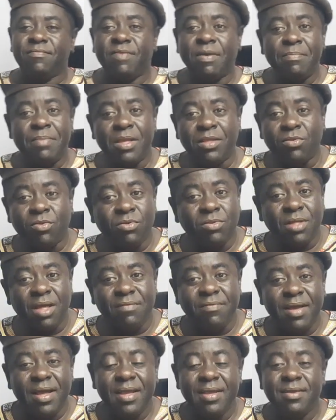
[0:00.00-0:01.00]
Fais bien ton
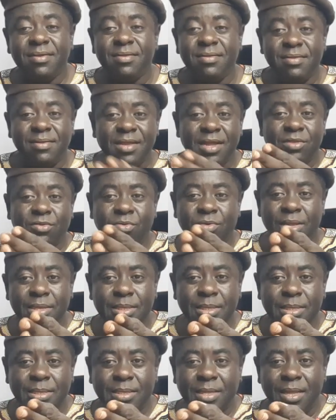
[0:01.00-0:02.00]
travail, dis à ton
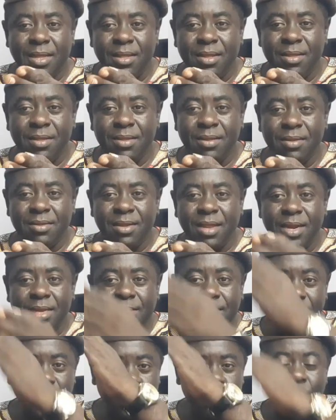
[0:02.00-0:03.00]
assistant
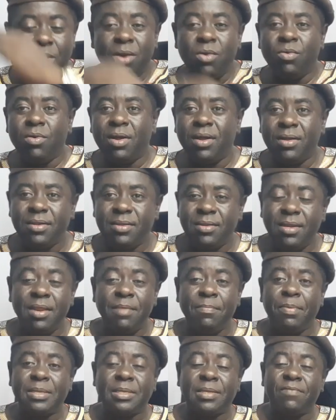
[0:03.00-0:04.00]
d'aller s'asseoir loin, de
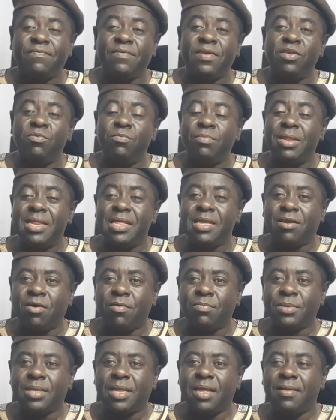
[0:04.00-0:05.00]
ne pas se faire humilier
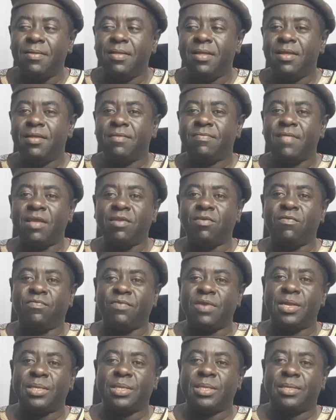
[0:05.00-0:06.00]
comme ça. Thank you,
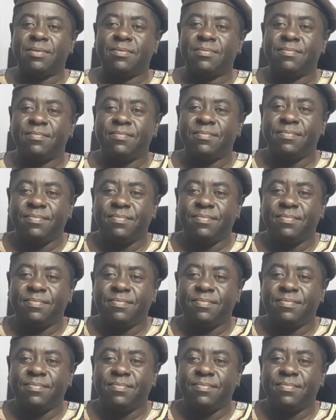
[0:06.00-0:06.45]
friends.